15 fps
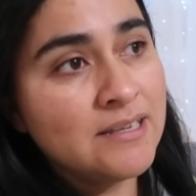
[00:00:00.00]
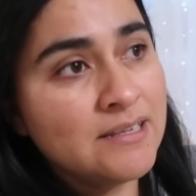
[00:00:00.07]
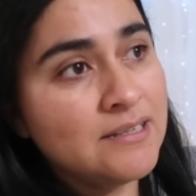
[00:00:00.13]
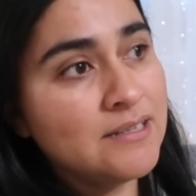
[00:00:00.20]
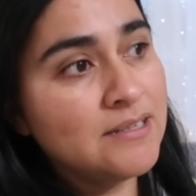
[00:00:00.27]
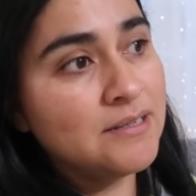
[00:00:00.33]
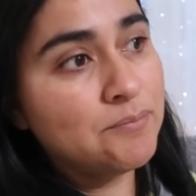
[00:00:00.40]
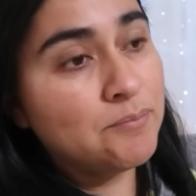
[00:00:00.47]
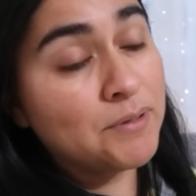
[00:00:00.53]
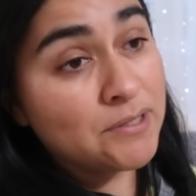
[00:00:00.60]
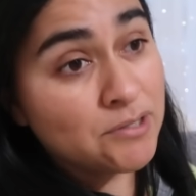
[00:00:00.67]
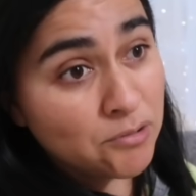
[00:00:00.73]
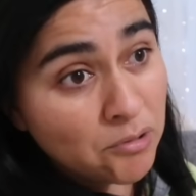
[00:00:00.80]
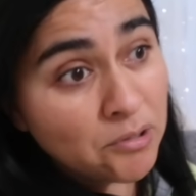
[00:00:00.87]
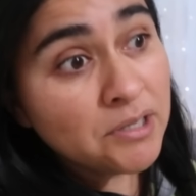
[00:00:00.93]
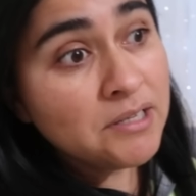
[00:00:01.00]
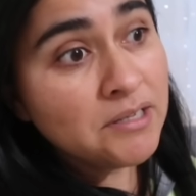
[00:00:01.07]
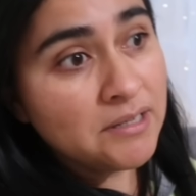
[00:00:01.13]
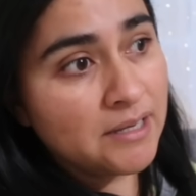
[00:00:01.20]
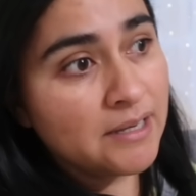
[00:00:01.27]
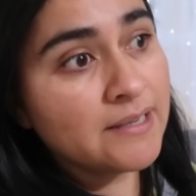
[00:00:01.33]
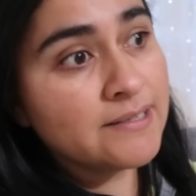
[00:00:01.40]
Y pues hoy
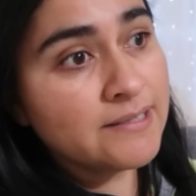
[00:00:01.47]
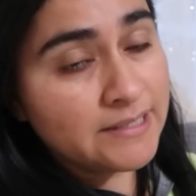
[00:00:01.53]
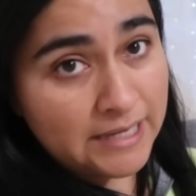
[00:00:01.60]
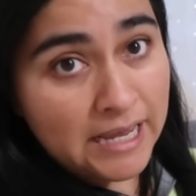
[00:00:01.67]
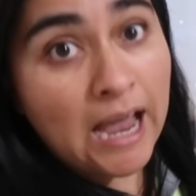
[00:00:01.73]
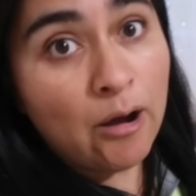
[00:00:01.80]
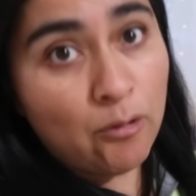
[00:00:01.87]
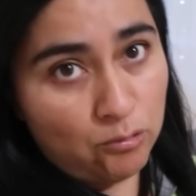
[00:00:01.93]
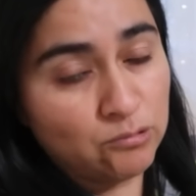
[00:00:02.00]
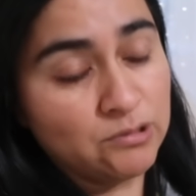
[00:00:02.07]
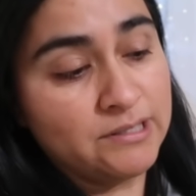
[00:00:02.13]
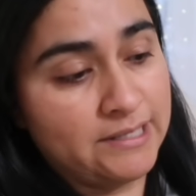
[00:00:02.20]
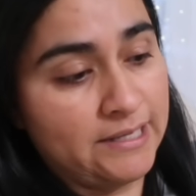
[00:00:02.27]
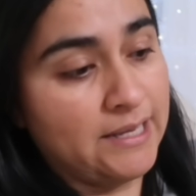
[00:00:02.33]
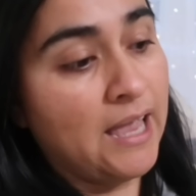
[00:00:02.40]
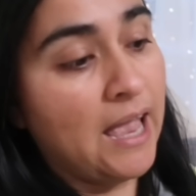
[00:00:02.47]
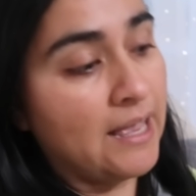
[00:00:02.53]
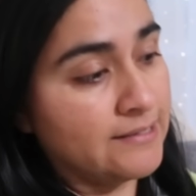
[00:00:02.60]
es día 11.